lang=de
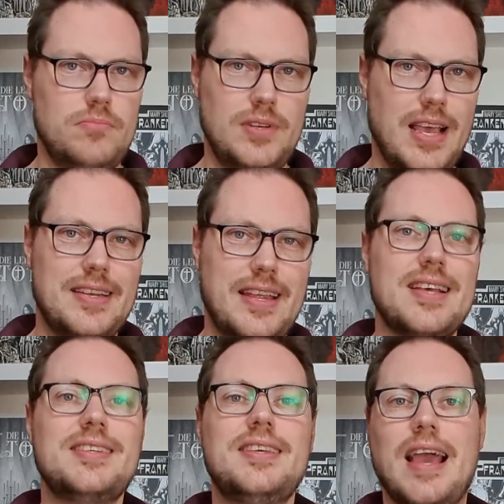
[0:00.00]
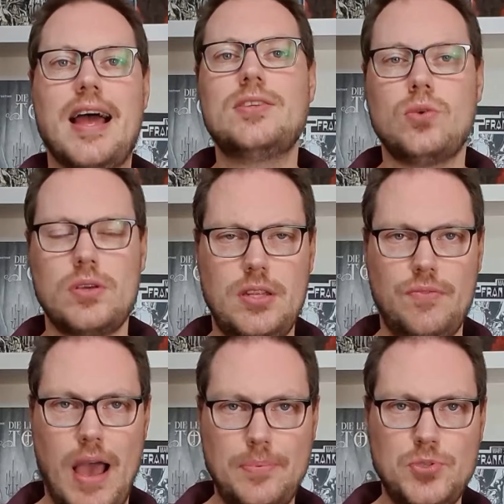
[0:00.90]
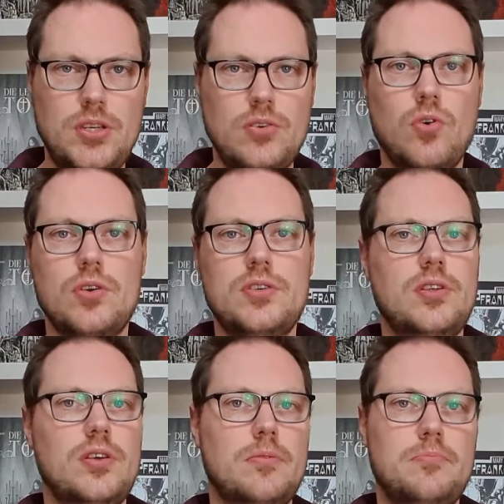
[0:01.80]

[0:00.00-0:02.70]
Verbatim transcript: ja, der er sich gar nicht so richtig verabschieden konnte,